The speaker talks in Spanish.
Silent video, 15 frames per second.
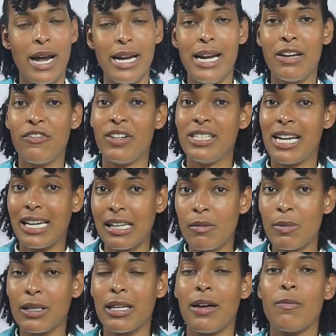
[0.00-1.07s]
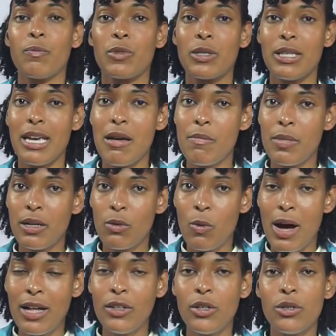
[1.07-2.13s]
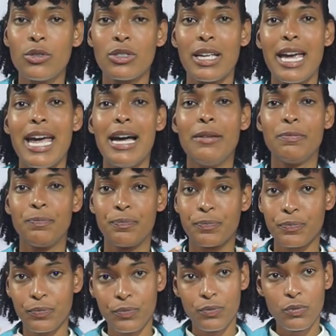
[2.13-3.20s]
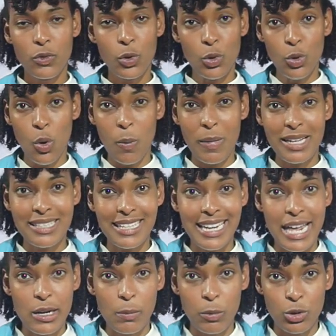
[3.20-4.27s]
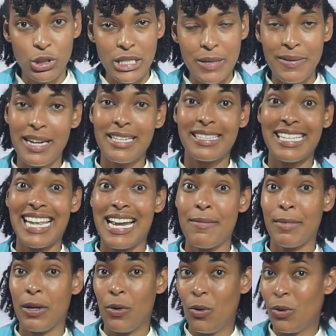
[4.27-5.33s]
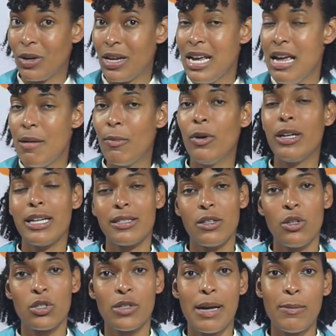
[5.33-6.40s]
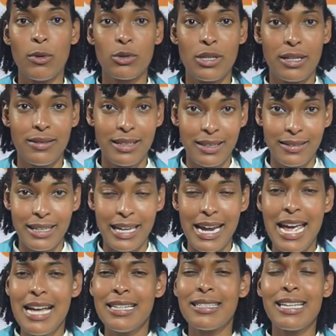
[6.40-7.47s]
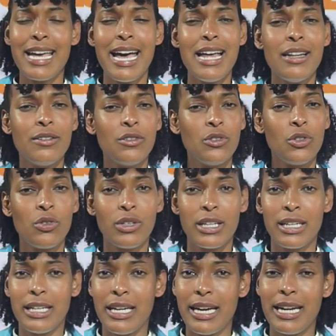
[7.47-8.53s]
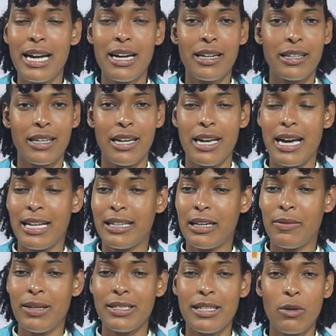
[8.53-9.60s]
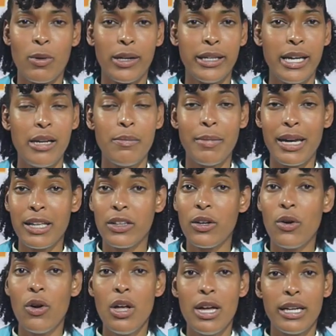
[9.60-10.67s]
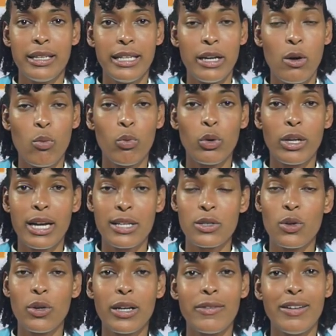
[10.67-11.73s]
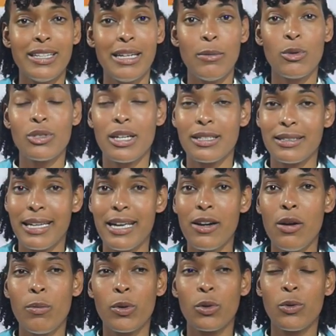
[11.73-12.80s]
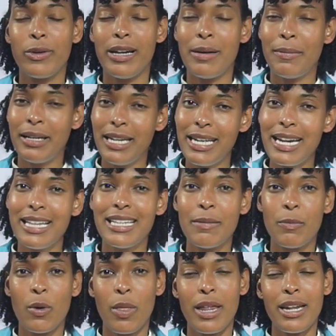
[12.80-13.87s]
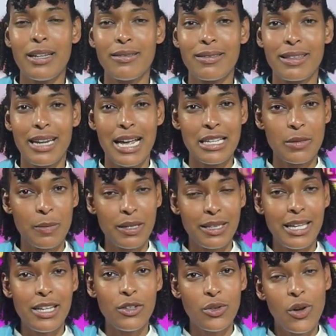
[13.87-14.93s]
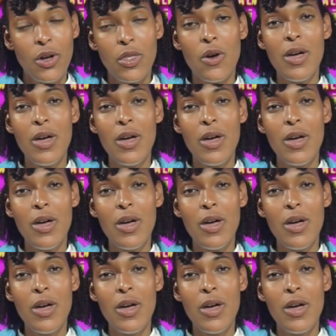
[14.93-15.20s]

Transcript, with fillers: la fecha límite, siempre y cuando sea lo más claro posible será mejor, porque así nos vamos a entender. Sea donde quiera que a través de cualquier medio de comunicación que vayamos a hacerlo, procure la manera de poder transmitir todo